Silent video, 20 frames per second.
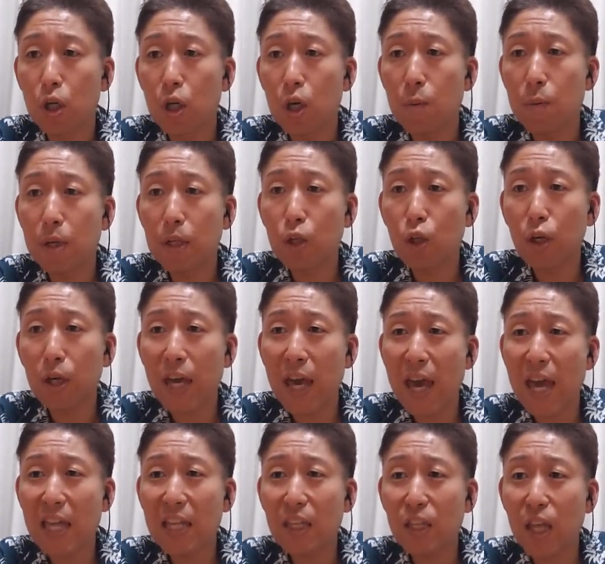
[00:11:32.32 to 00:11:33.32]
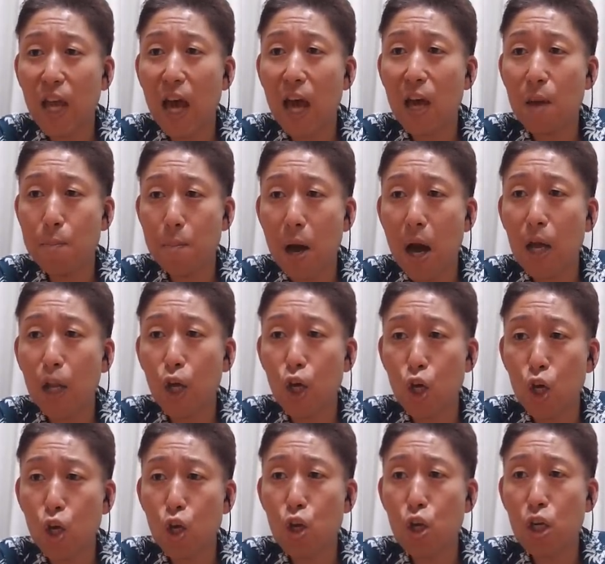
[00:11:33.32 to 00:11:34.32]
君と現代まで
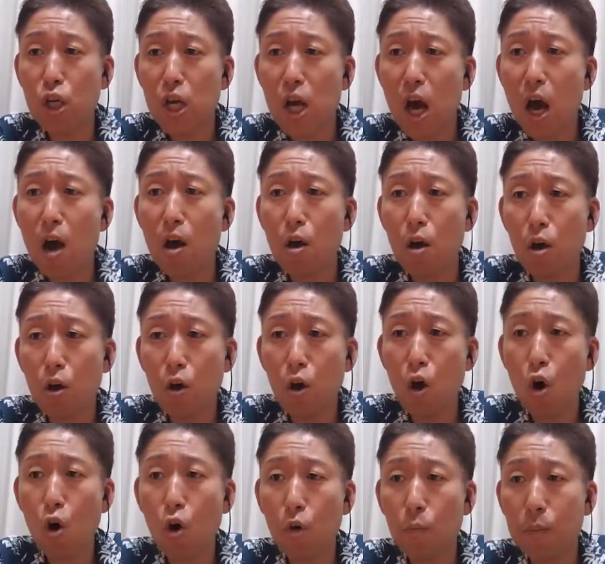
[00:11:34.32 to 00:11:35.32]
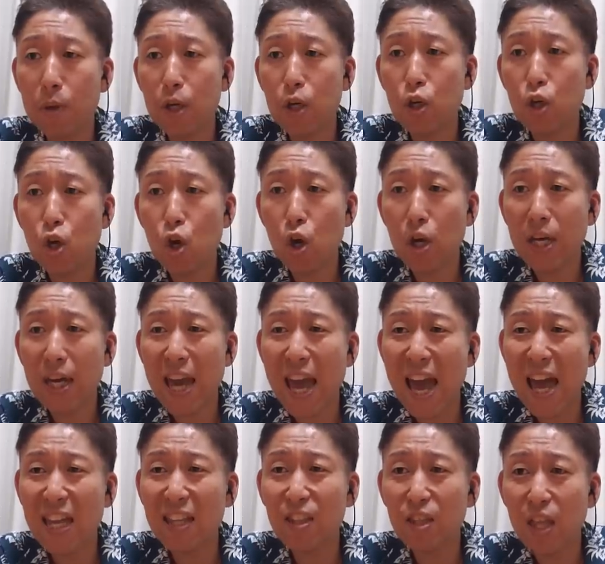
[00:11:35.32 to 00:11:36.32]
振りと行くよ
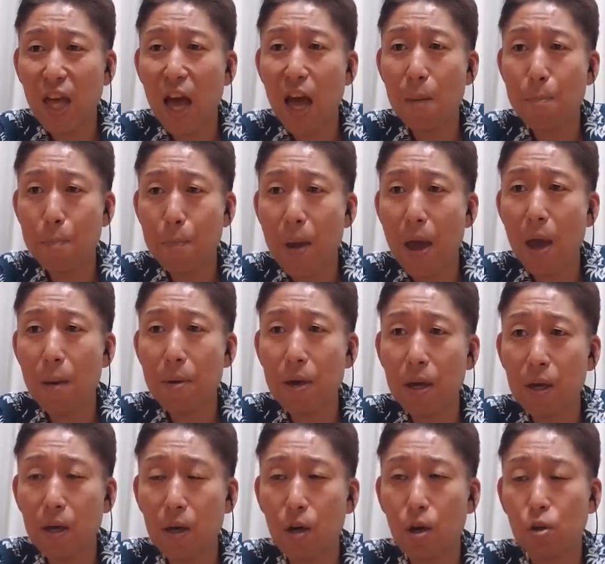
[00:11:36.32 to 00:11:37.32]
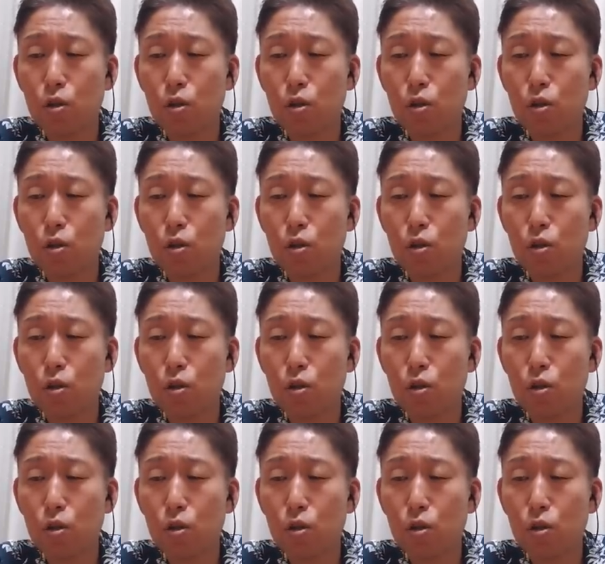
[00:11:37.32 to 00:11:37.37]
現代ベビー